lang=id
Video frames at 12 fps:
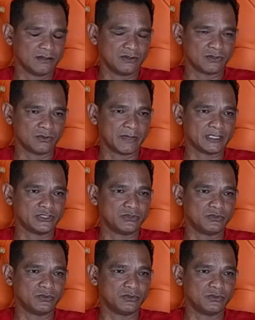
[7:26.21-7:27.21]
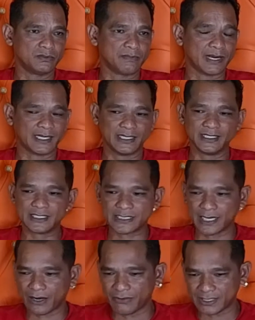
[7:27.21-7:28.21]
hmm. untuk maju. Makanya ini
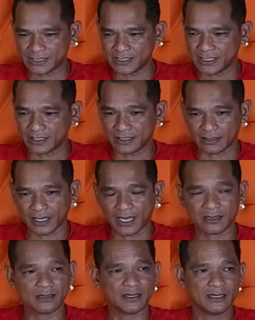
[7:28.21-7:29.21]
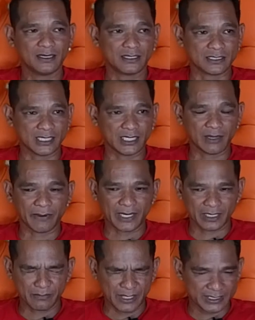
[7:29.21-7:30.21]
saya awasi dengan ketat. Saya tiap
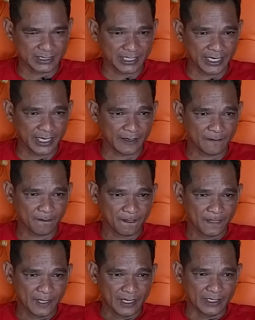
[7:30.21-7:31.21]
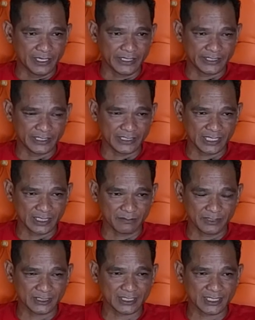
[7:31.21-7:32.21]
hari mengecek dari sisi
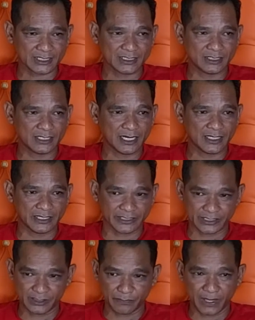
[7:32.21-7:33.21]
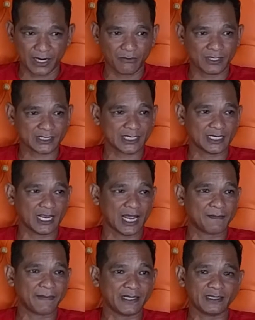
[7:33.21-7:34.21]
administrasinya, dari sisi pengawasannya,
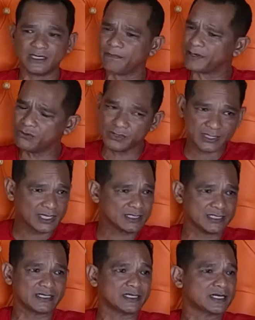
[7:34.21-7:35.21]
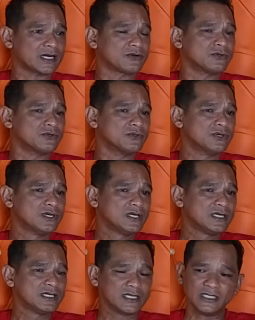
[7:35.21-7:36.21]
apa yang tidak perlu kita singkirkan dulu.
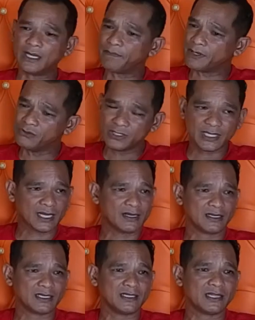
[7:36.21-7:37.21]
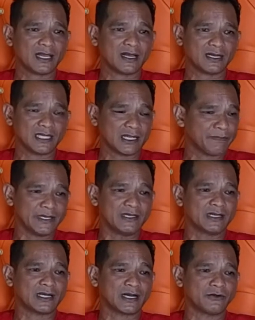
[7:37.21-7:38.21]
Yeah. Yang tidak perlu kita kita kita
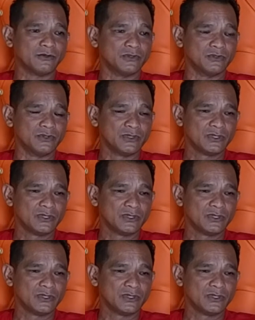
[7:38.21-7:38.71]
pinggirkan dulu